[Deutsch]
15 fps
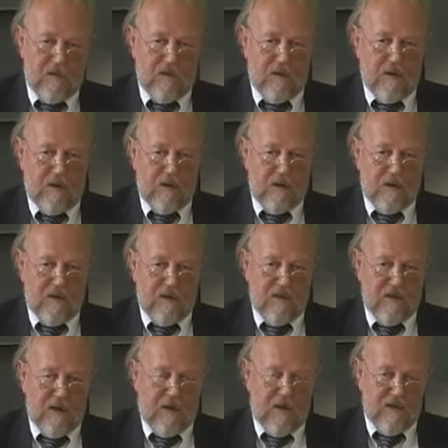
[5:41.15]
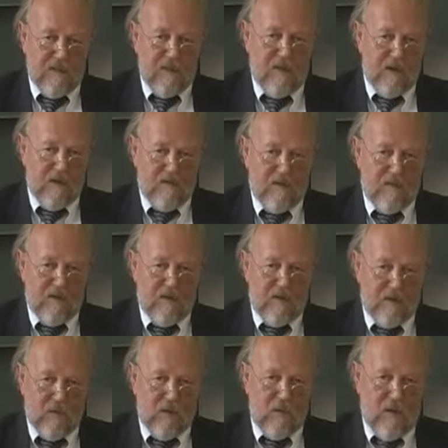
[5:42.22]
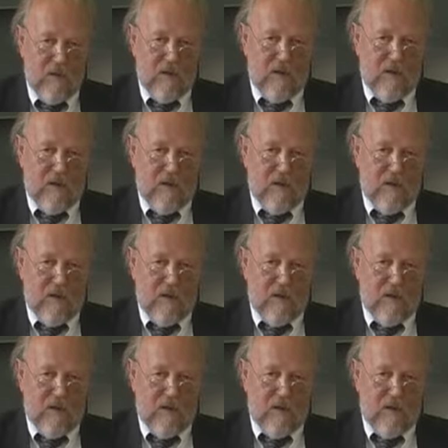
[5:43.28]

der nächste Reizbegriff äh, dazu.